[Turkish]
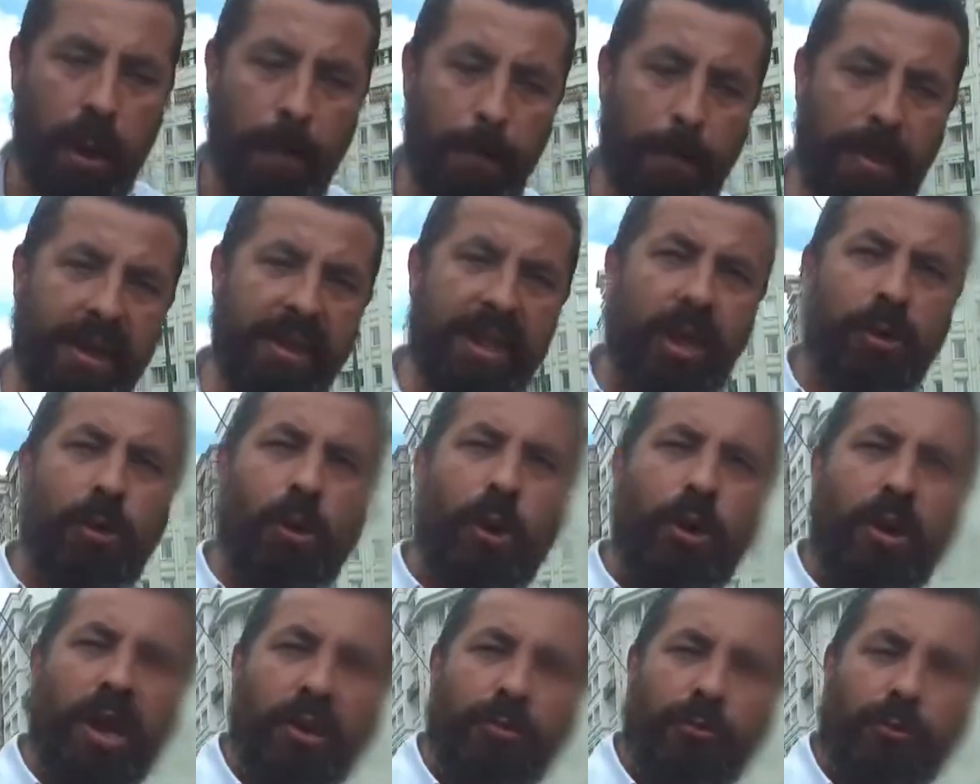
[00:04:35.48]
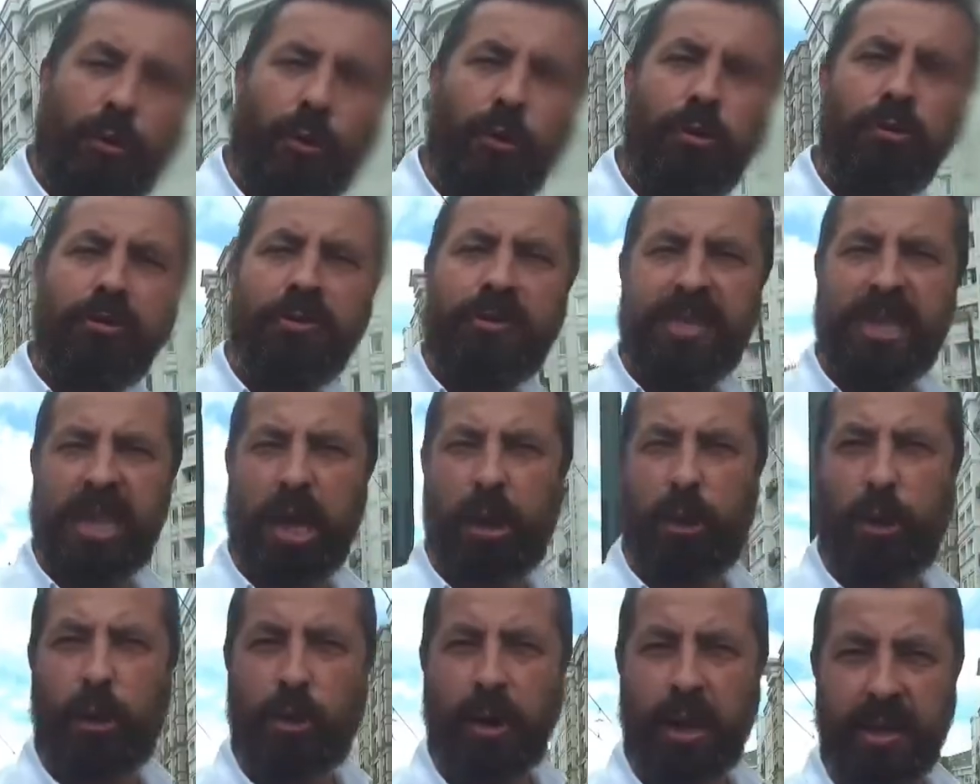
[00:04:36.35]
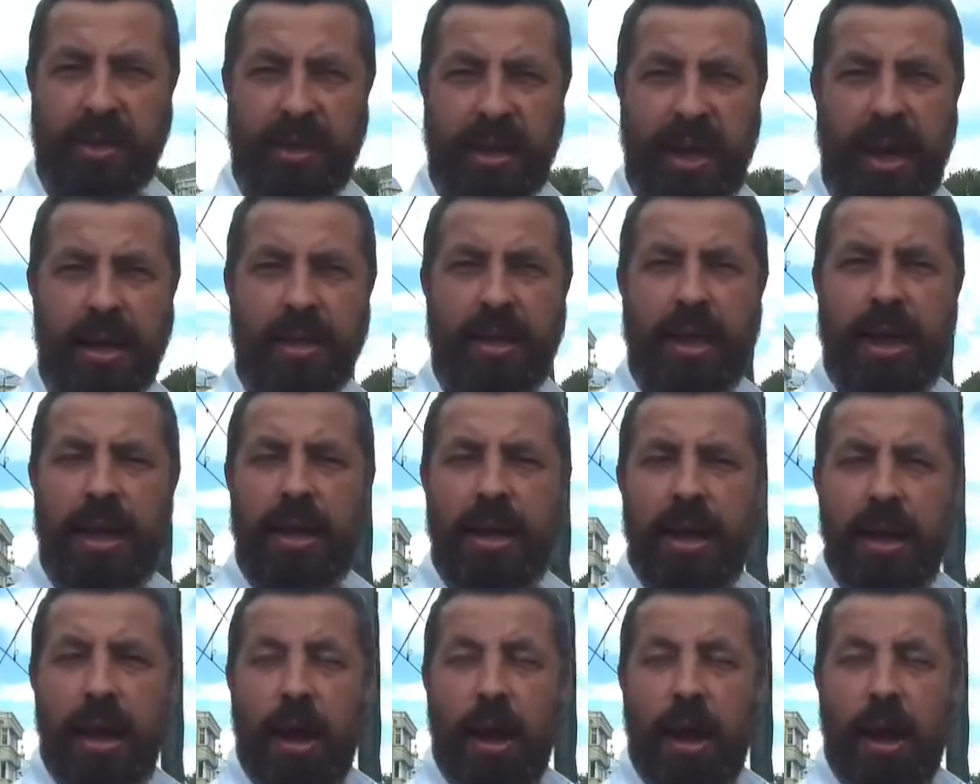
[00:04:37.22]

Bana göre sol, size göre sağda.